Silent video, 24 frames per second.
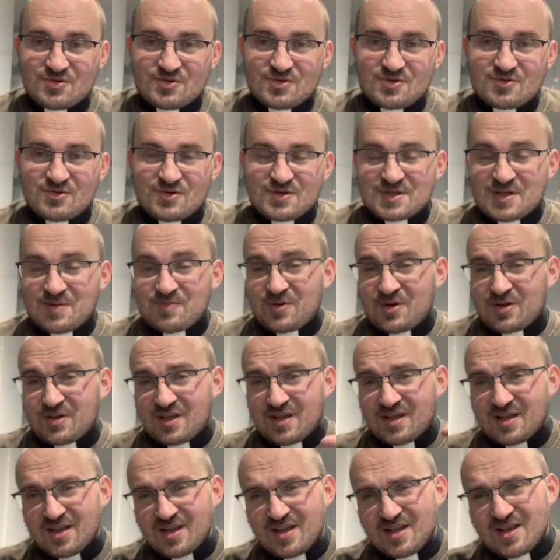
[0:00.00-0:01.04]
udostępniane
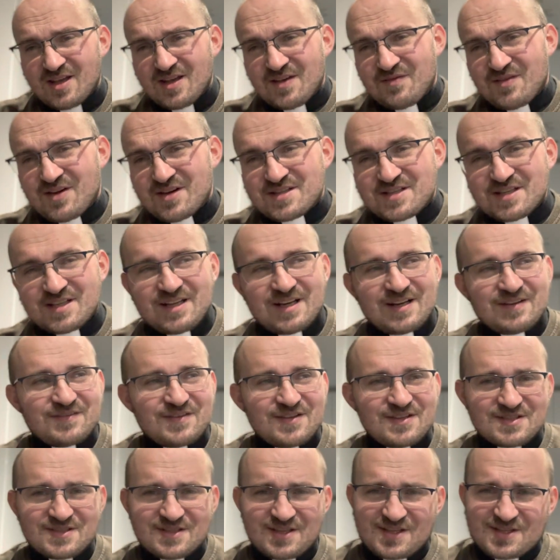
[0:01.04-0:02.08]
w wersji
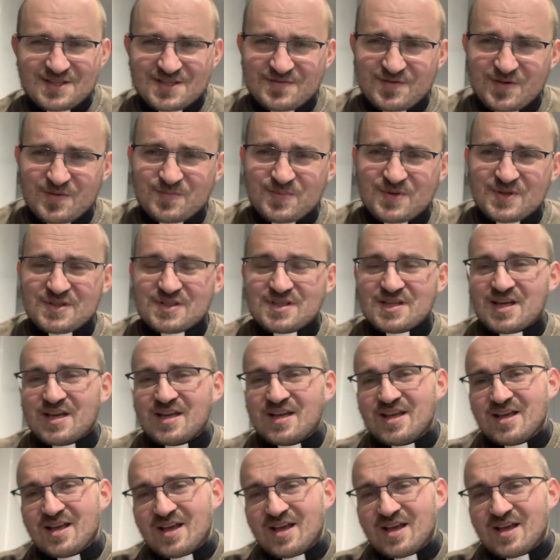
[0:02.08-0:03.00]
graficznej, też w opisie,